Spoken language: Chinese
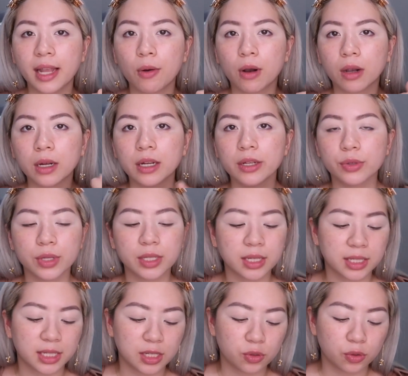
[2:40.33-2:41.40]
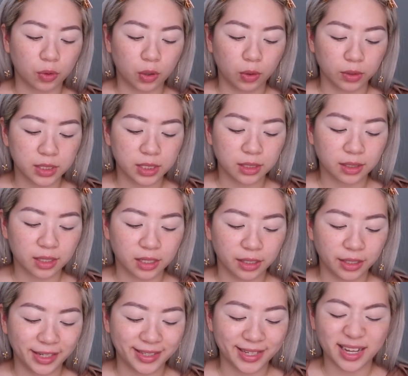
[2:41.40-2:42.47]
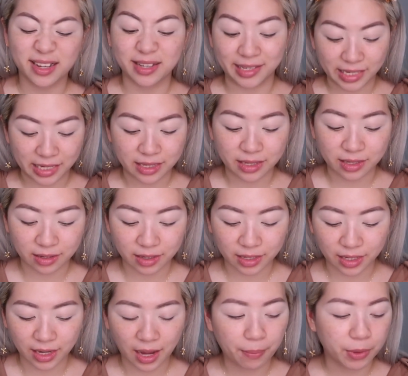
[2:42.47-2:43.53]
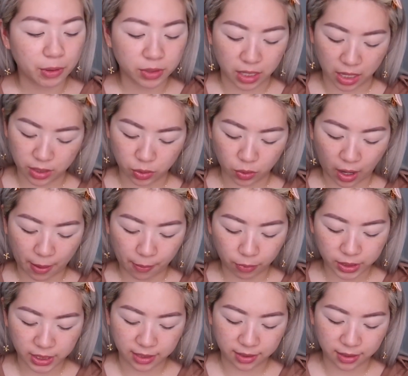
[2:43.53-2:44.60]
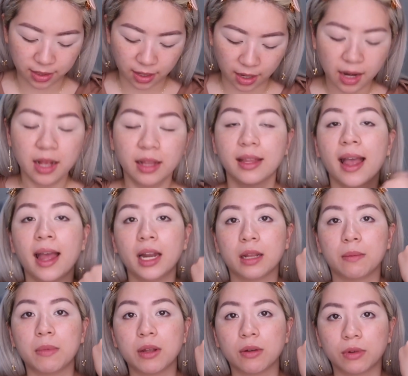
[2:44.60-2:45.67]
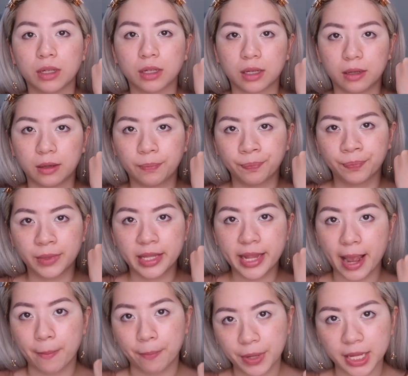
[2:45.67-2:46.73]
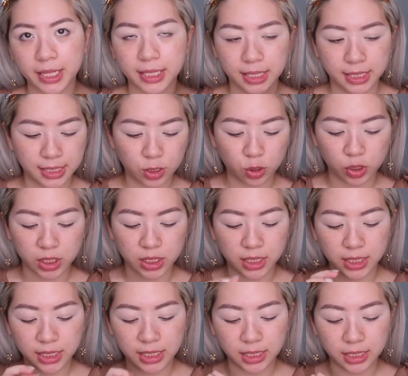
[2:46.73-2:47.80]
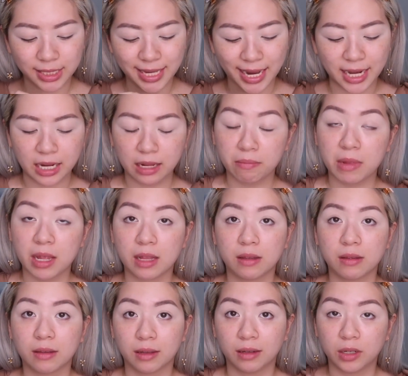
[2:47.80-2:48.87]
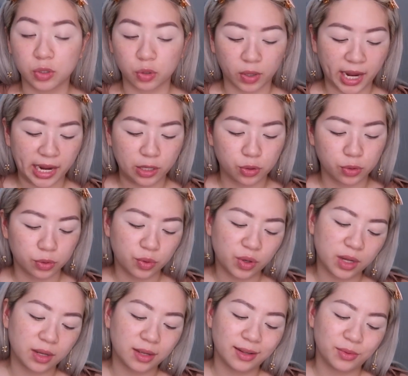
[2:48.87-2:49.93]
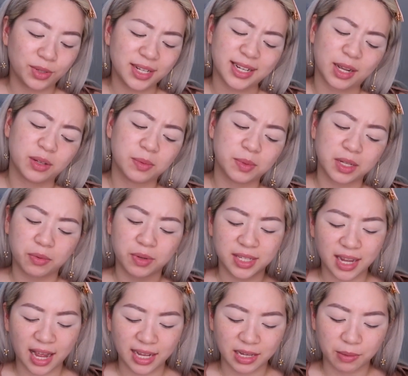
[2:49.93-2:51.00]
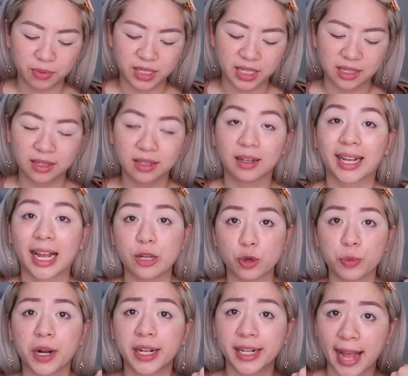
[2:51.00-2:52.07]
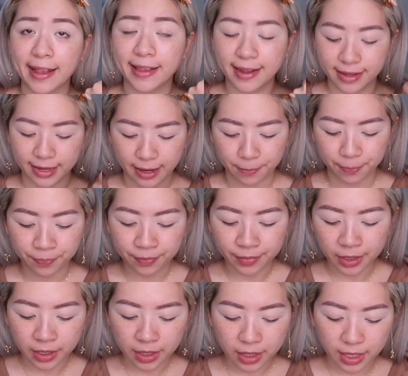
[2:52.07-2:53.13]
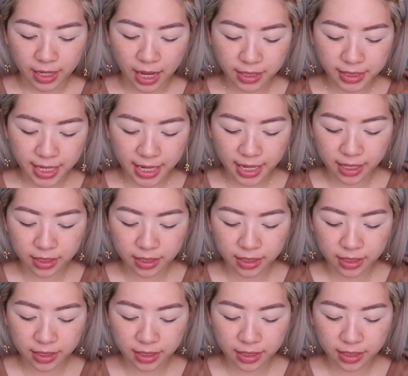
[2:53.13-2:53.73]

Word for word: 但我个人觉得这个金属红色可以再更显色一点，它比我想象中的还不显色一点，但它里面有那个亮片，就是在里面的那种感觉，所以我在想是不是因为这样它才不显色，感觉比较干一点。然后再